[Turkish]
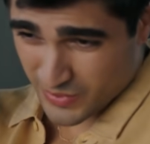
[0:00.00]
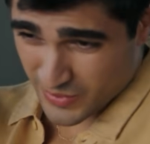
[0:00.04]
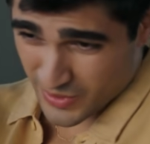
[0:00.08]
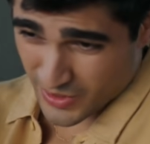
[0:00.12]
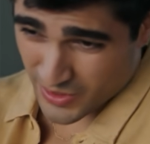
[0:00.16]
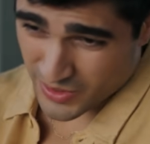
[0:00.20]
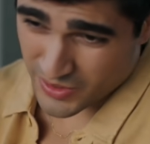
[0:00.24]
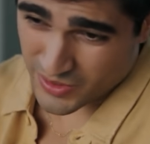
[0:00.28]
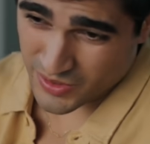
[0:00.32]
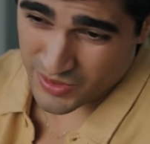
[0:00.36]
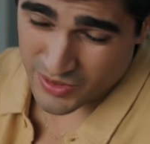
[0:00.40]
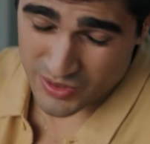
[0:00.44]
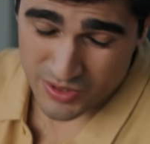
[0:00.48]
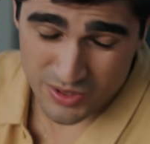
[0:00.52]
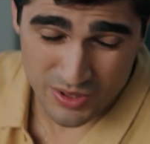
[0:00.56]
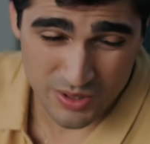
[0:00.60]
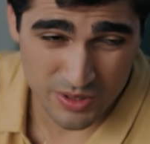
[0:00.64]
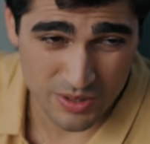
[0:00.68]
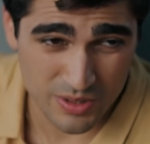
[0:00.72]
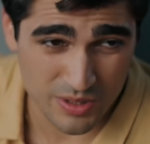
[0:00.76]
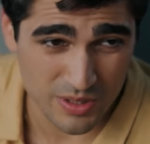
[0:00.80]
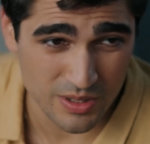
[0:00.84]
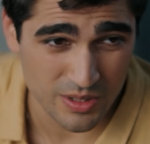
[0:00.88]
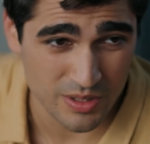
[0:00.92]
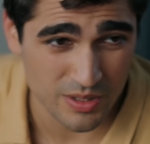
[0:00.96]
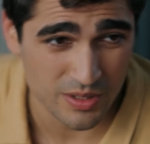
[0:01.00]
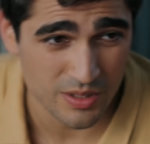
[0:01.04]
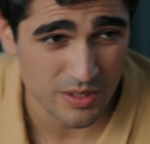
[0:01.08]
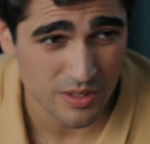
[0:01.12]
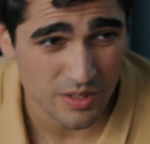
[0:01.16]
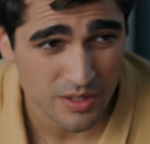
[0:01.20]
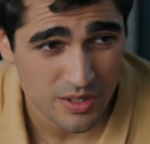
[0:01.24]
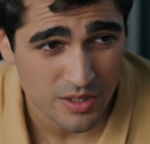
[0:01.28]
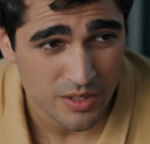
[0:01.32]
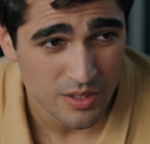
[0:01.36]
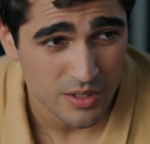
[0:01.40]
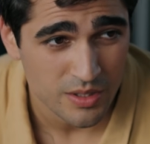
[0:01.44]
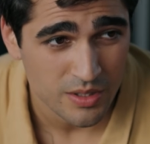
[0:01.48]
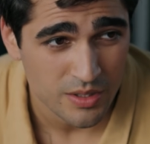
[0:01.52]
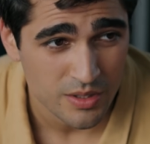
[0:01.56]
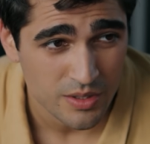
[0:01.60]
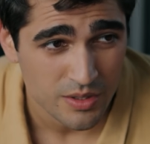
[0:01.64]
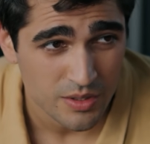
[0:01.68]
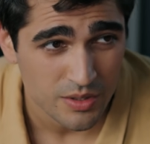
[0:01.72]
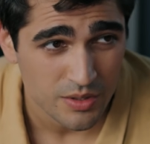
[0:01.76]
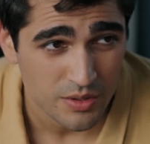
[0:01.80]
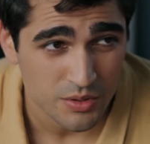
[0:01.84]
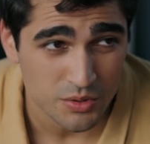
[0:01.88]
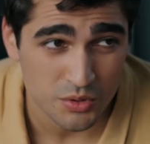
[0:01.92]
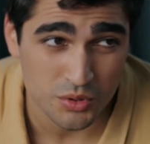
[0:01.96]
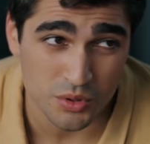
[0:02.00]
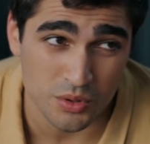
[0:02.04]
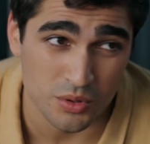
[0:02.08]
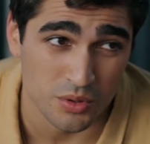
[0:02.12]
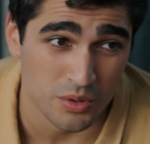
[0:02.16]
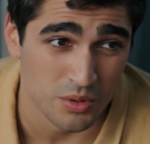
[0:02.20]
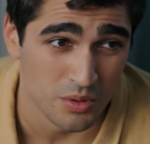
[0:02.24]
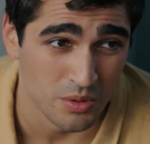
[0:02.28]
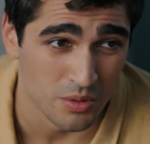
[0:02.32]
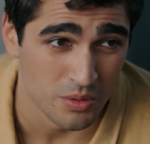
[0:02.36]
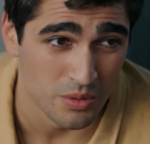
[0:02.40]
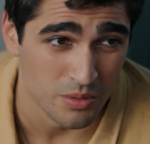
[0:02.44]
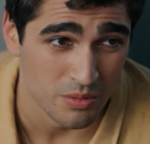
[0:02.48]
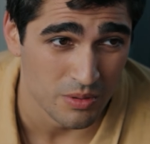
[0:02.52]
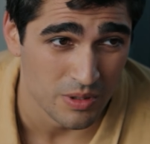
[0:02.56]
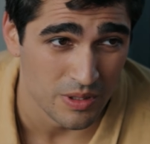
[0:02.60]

Hadi inşallah. Çok iyi olur